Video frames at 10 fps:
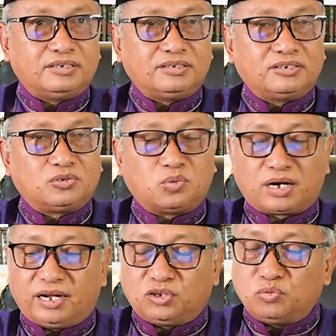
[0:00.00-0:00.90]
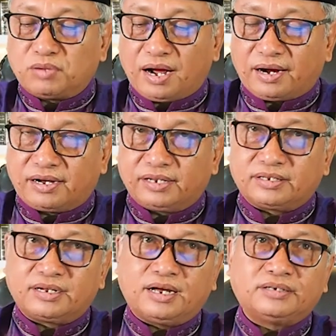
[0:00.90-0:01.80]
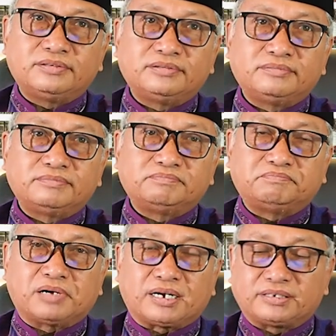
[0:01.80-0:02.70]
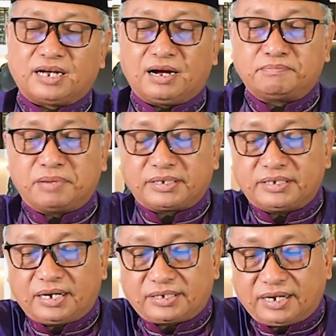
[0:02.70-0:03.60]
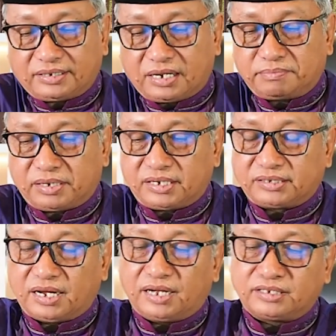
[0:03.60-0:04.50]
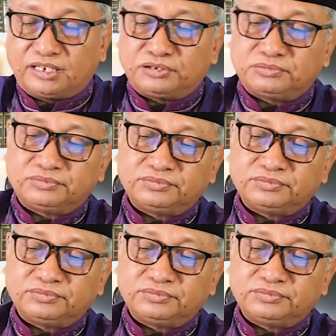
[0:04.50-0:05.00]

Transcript: Suara itu mengagetkan para sahabat yang datang pada saat itu.